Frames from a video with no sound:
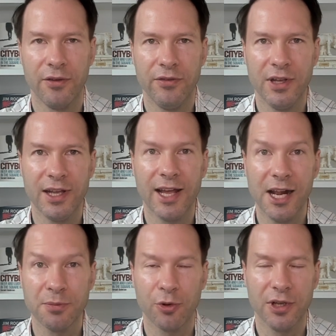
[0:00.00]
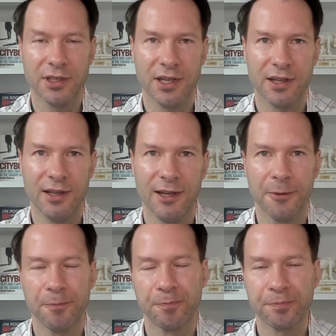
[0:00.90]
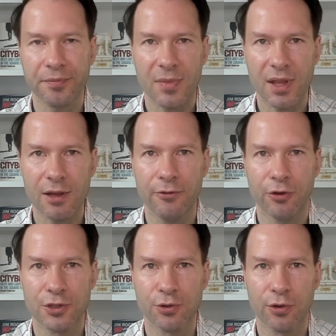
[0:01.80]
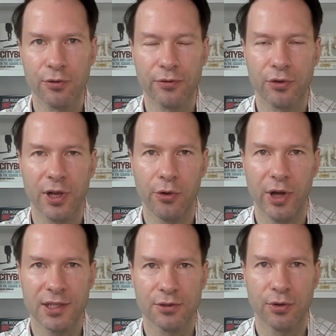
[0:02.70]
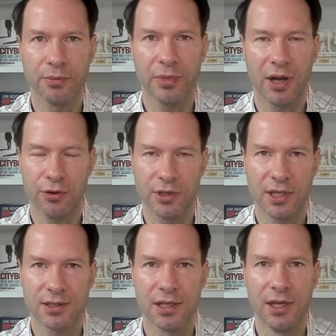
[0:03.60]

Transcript: wie die Geldpolitik hier vollzogen wird von der US-Notenbank. Und das